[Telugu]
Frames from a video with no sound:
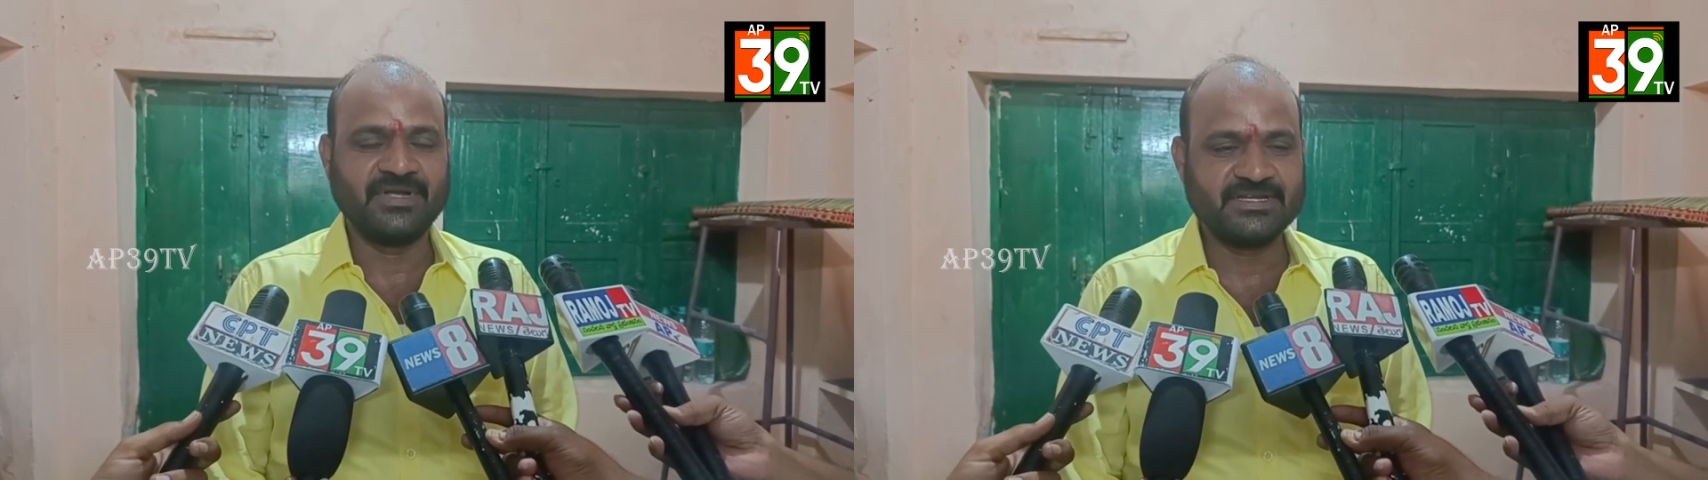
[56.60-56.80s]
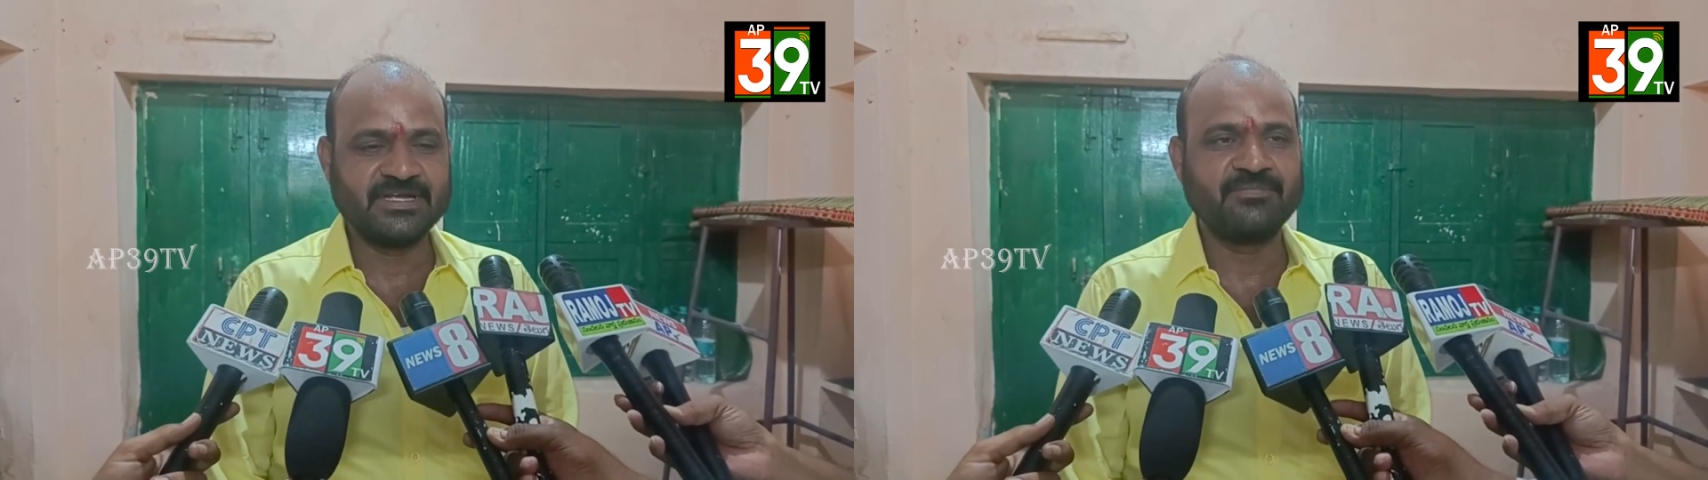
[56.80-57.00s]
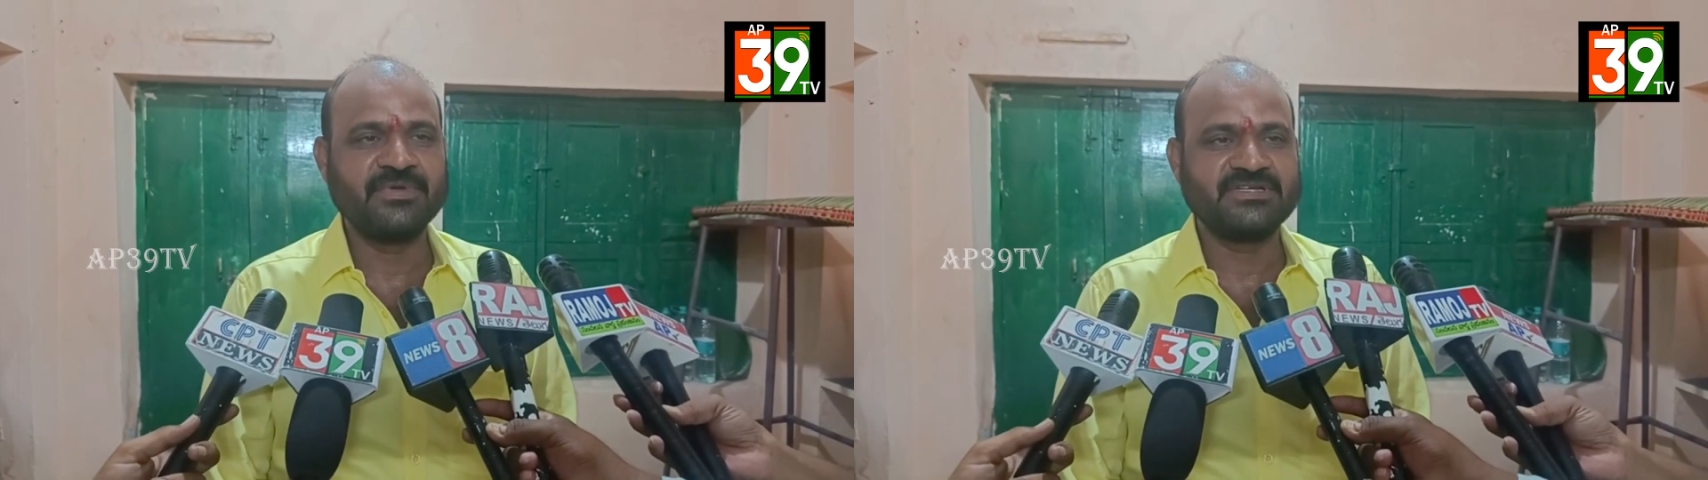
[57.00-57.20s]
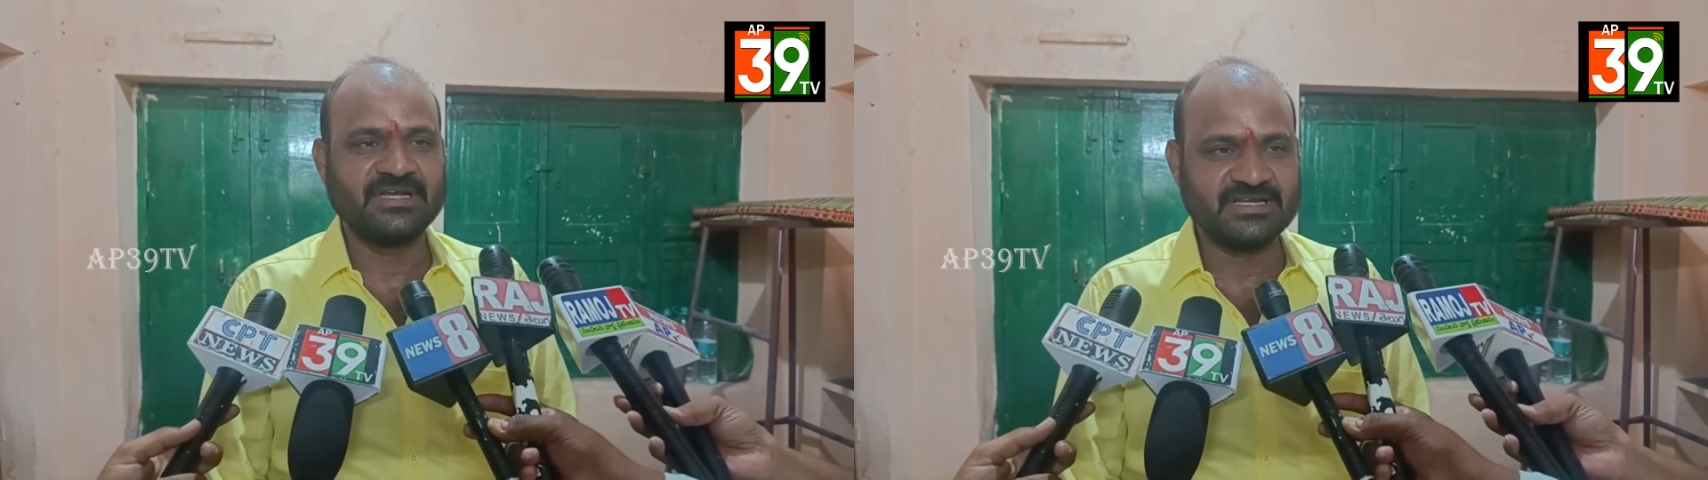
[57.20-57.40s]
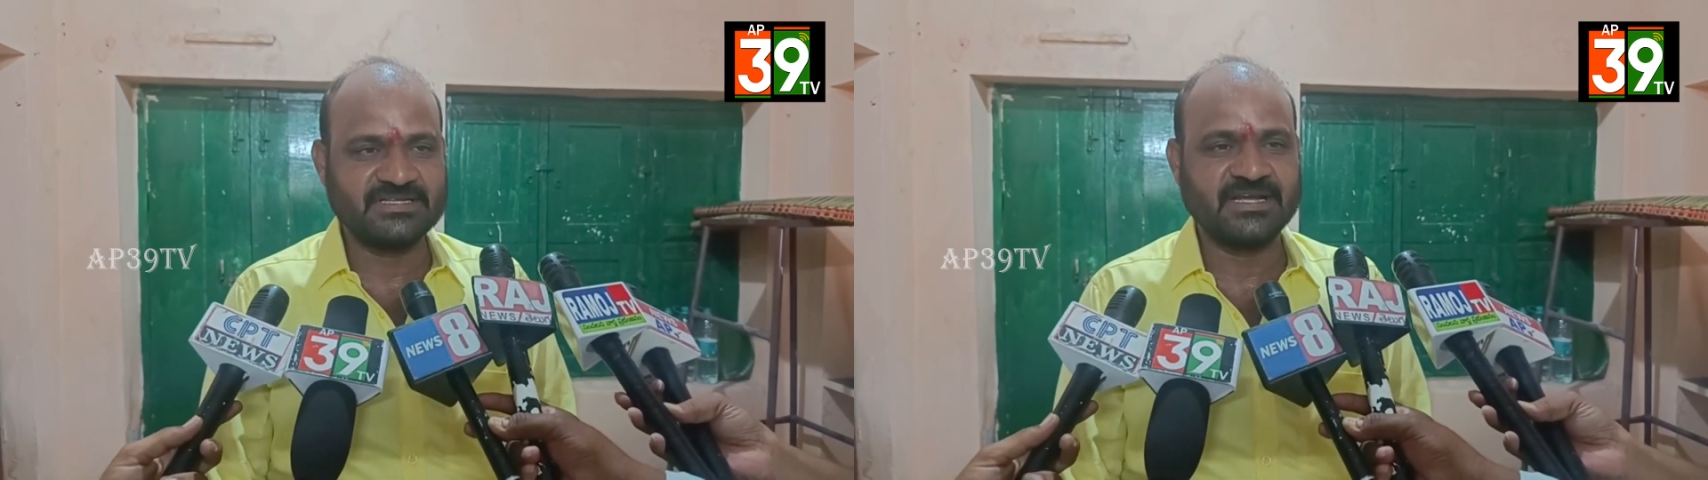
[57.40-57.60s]
బీజేపీ
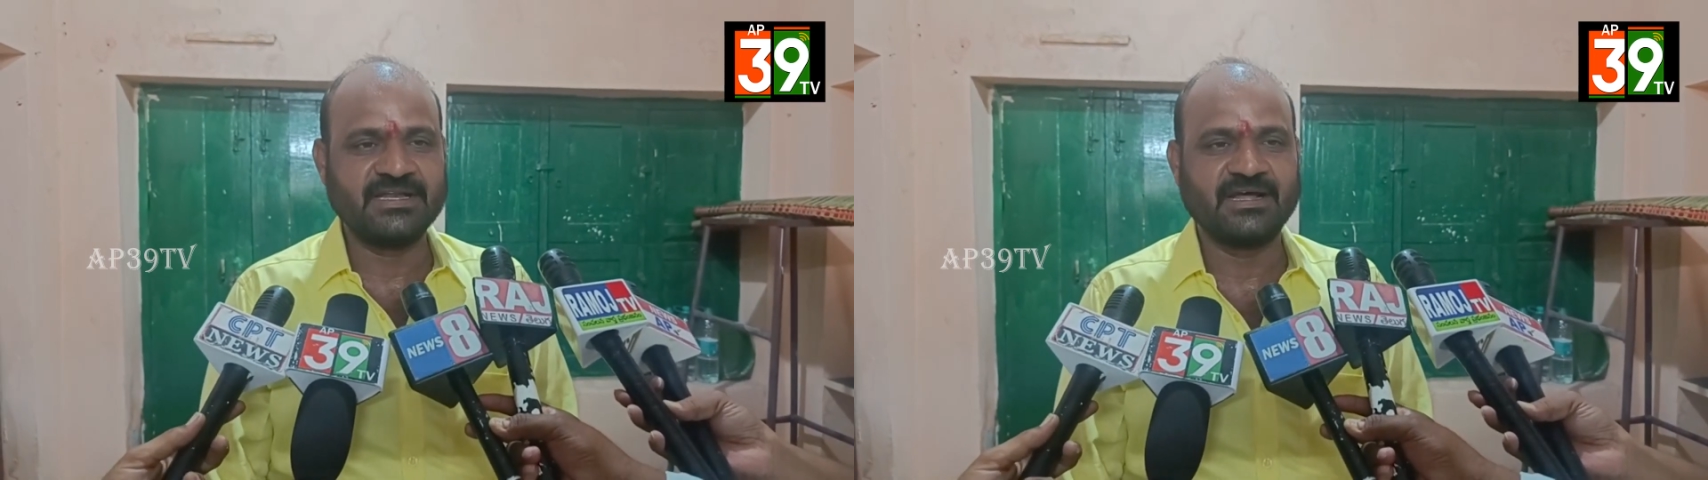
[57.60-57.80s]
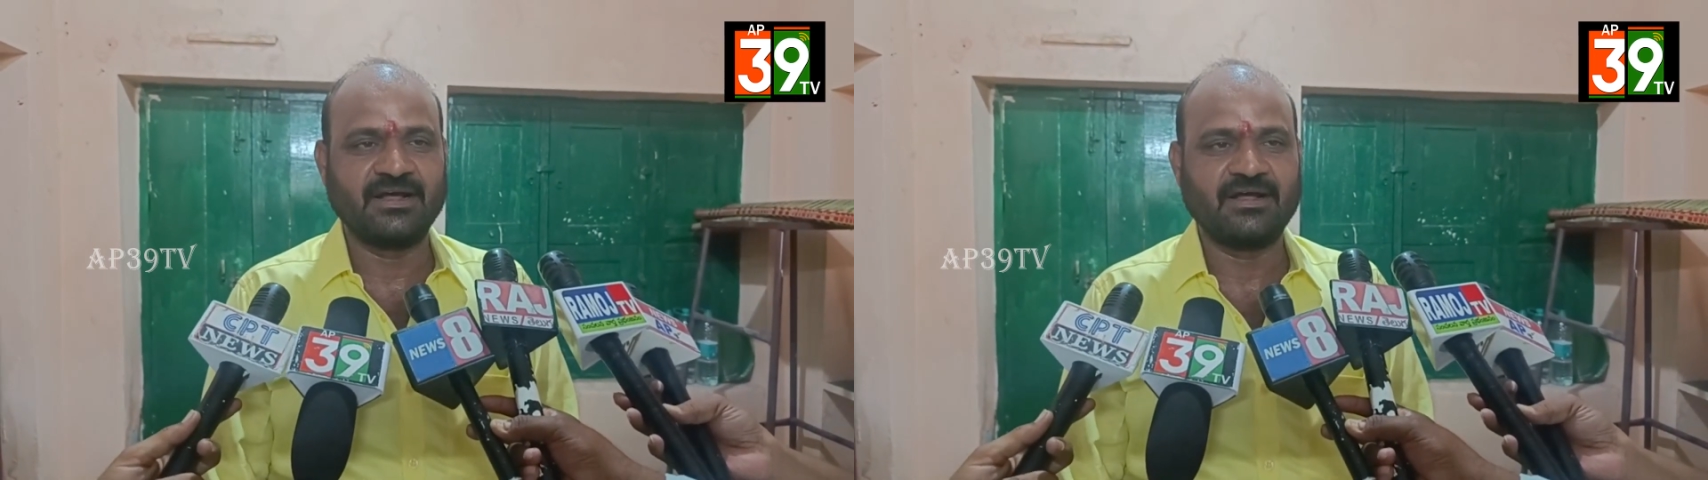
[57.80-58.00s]
జనసేన